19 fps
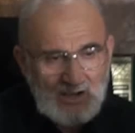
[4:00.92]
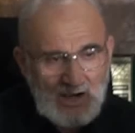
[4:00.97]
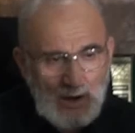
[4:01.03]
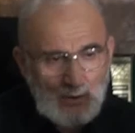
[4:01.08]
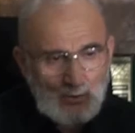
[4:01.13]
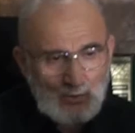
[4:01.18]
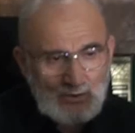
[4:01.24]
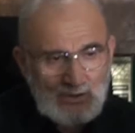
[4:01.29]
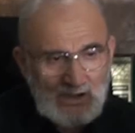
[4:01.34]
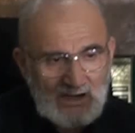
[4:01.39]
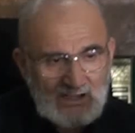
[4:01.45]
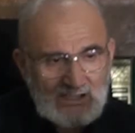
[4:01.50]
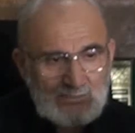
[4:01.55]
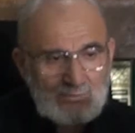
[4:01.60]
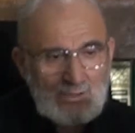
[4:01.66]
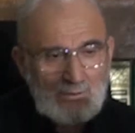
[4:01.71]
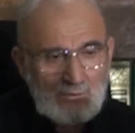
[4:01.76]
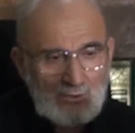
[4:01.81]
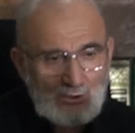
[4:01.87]
kanunları
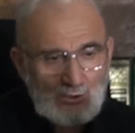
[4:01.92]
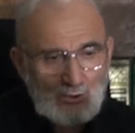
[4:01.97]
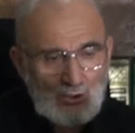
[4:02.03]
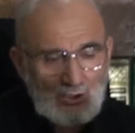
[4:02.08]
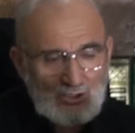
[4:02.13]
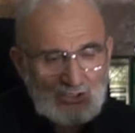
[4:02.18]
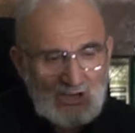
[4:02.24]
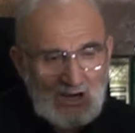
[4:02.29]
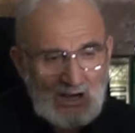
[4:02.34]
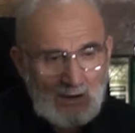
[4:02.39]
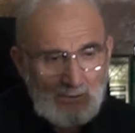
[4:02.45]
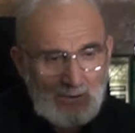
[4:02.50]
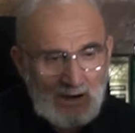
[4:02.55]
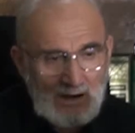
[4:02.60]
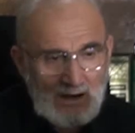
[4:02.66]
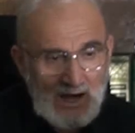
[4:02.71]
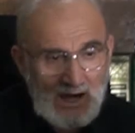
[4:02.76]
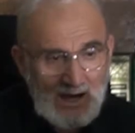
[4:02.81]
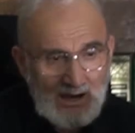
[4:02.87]
kime bildiriyor Cenab-ı
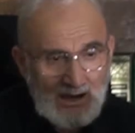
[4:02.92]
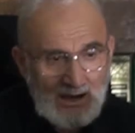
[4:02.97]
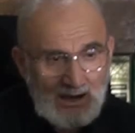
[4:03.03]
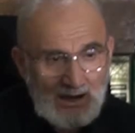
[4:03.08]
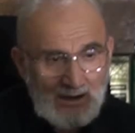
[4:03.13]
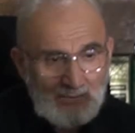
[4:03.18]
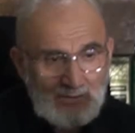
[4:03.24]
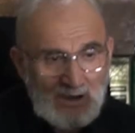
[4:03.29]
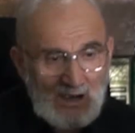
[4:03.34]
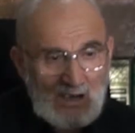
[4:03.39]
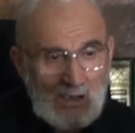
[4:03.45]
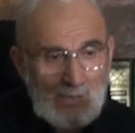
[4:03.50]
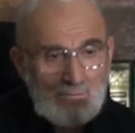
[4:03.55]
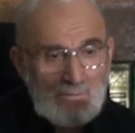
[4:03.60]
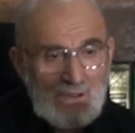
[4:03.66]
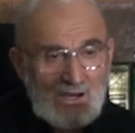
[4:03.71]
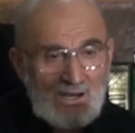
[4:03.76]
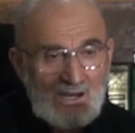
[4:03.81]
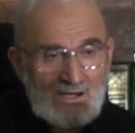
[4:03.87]
Allah?
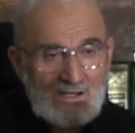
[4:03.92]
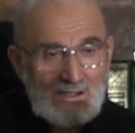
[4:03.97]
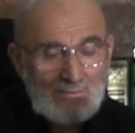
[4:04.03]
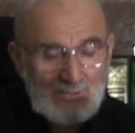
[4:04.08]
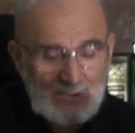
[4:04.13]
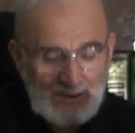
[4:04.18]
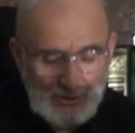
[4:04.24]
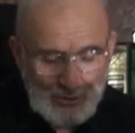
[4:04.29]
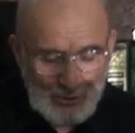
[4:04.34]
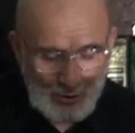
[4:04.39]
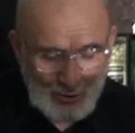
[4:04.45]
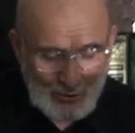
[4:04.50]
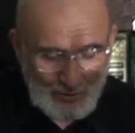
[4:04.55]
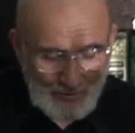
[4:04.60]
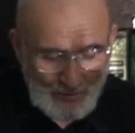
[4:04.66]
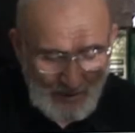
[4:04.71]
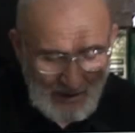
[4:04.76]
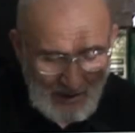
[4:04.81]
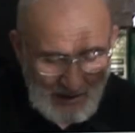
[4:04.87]
Peygamberlerine
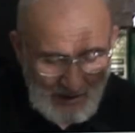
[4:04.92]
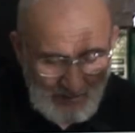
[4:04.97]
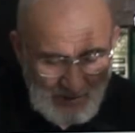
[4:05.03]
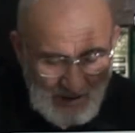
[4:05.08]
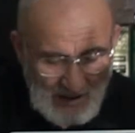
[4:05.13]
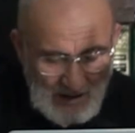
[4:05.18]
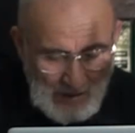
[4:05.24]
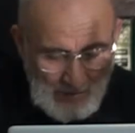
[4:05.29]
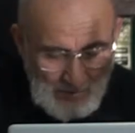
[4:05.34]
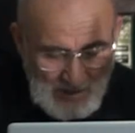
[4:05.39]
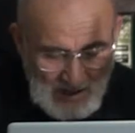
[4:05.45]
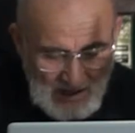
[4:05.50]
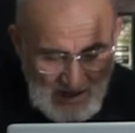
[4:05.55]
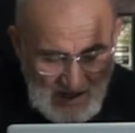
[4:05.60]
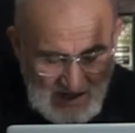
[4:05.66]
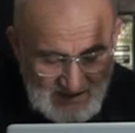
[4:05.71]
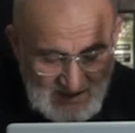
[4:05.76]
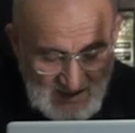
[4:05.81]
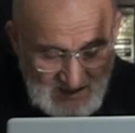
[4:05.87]
bildiriyor.
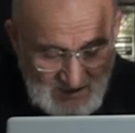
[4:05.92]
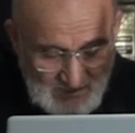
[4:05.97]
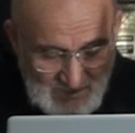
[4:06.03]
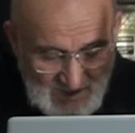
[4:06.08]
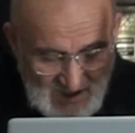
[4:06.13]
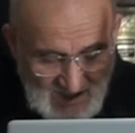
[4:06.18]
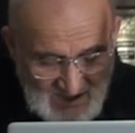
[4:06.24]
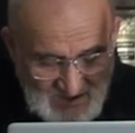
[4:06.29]
Peygamberler de kimlere?